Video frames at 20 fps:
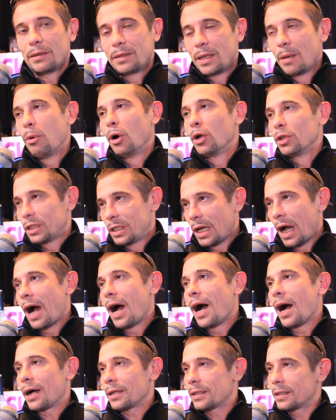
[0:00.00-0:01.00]
bonnes
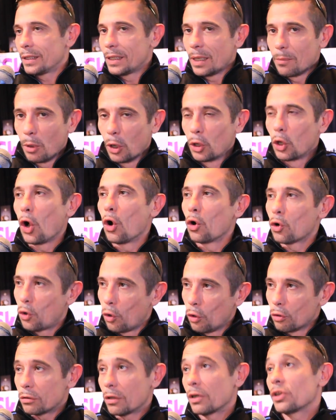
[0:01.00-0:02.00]
cartes et des bonnes
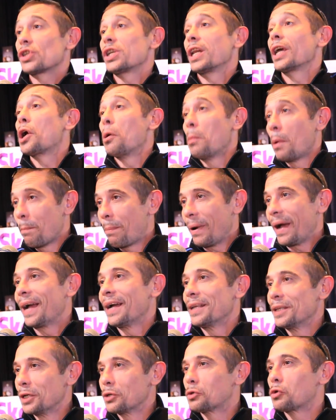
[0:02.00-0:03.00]
rencontres, je l'ai quand même pas
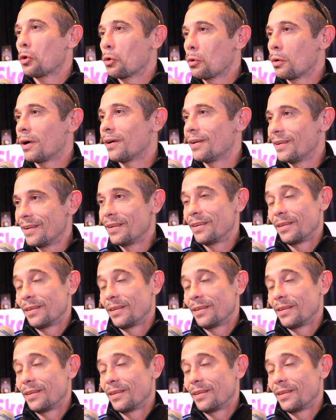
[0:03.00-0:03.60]
gagné le tournoi.